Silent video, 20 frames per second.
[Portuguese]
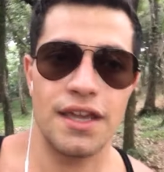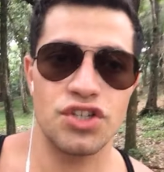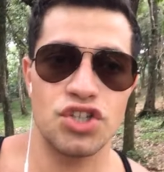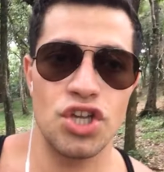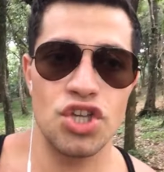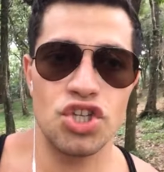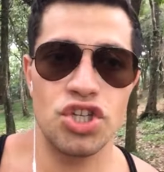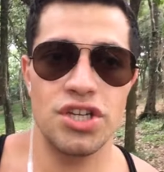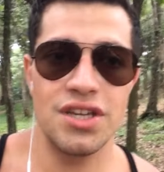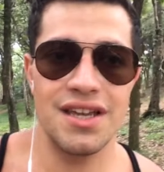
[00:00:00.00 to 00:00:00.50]
e a
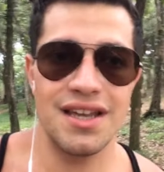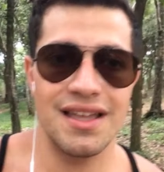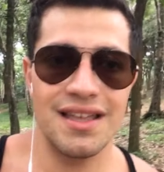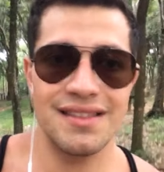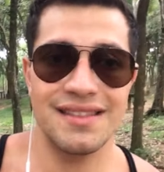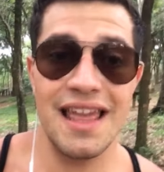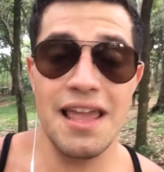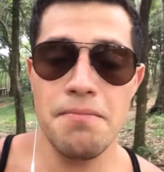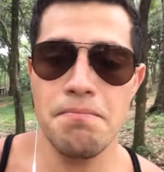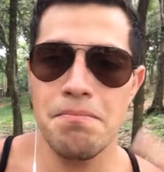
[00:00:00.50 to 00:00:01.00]
gente
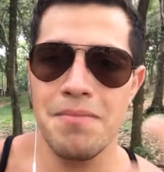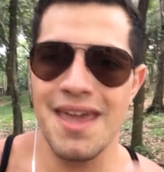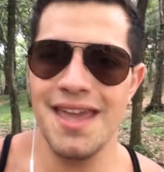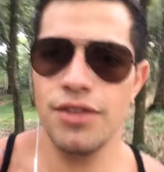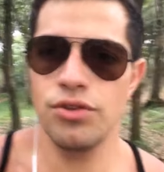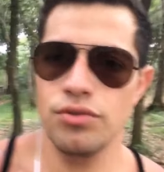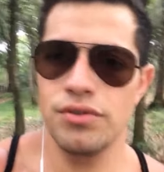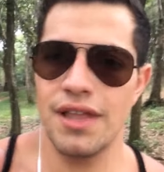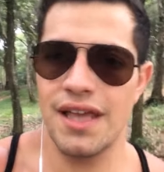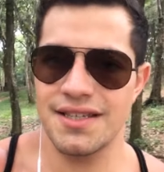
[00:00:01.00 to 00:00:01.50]
tem
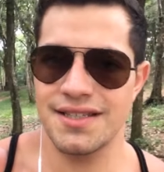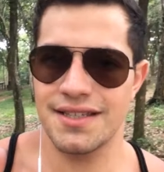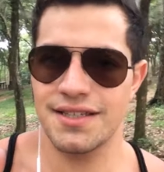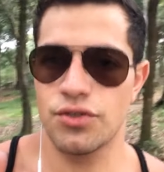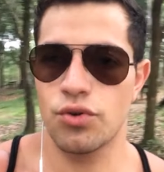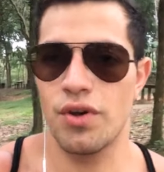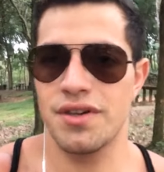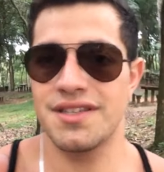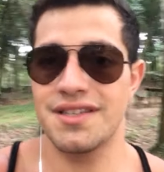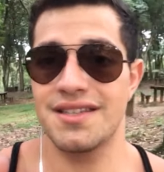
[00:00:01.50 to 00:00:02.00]
medo
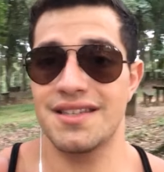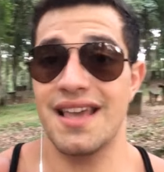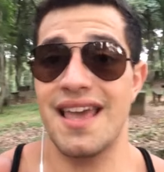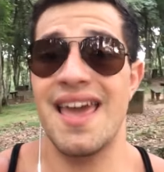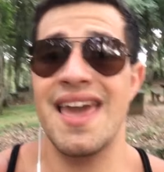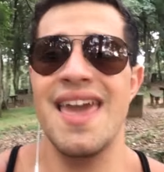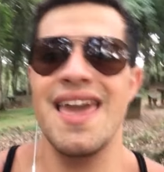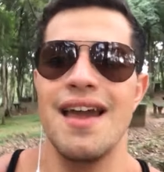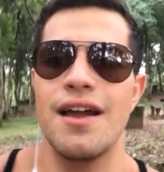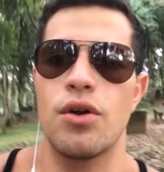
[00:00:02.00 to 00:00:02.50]
dessas coisas
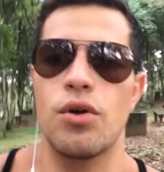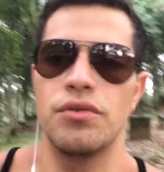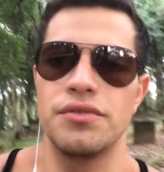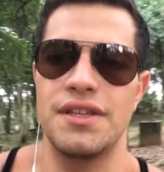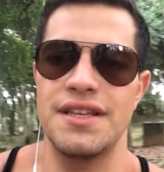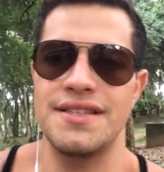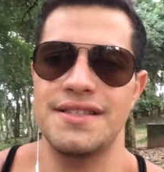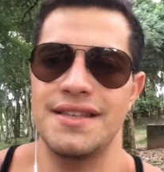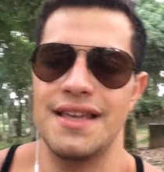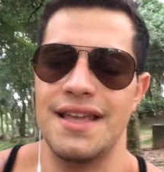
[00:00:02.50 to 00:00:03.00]

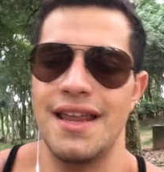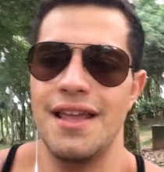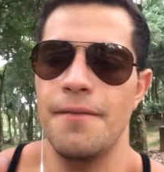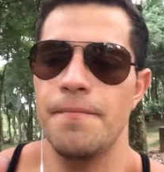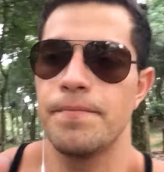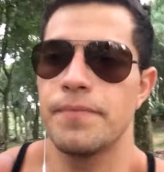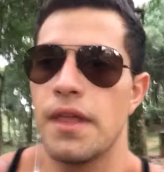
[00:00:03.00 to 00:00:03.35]
reacontecerem